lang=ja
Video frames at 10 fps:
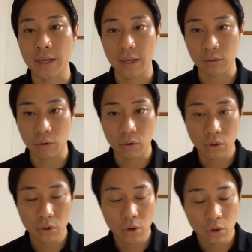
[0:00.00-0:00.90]
やなと
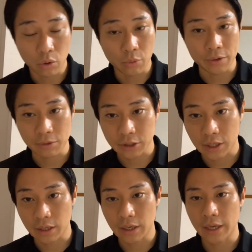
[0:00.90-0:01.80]
思いまし
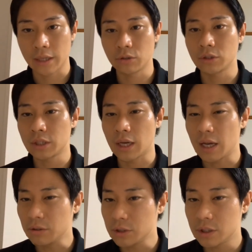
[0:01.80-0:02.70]
た。えー、そして
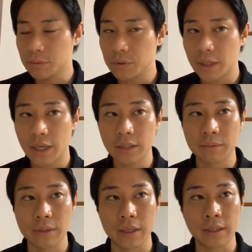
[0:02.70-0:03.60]
あの質問に関し
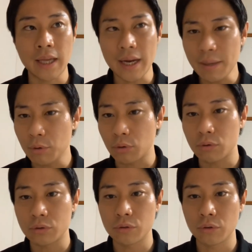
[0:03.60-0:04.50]
ましては、誰も
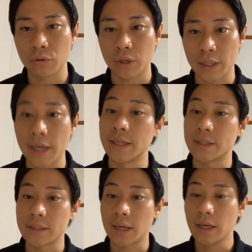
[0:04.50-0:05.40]
得することがないんで
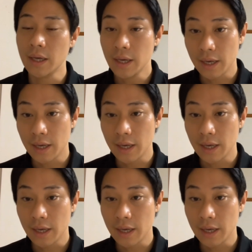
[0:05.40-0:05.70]
すね。